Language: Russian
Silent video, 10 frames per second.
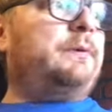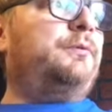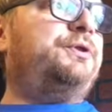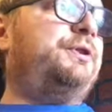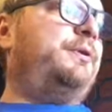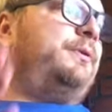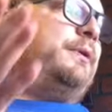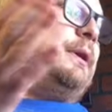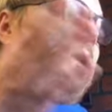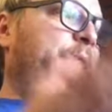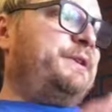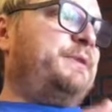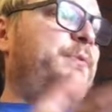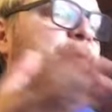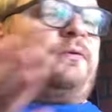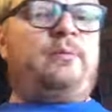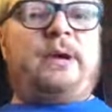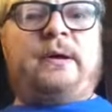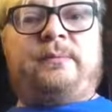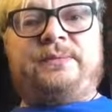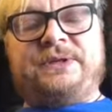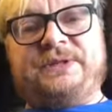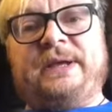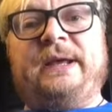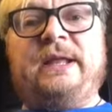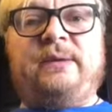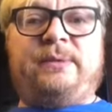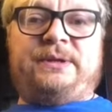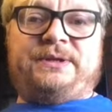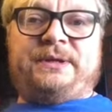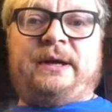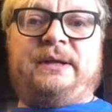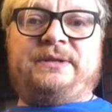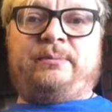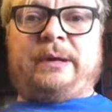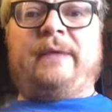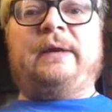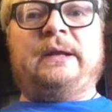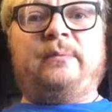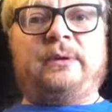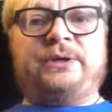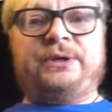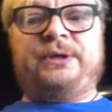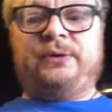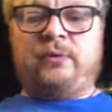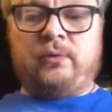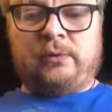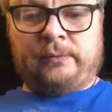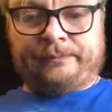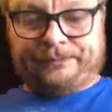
случае этими двумя состояниями достигается правильное положение горла.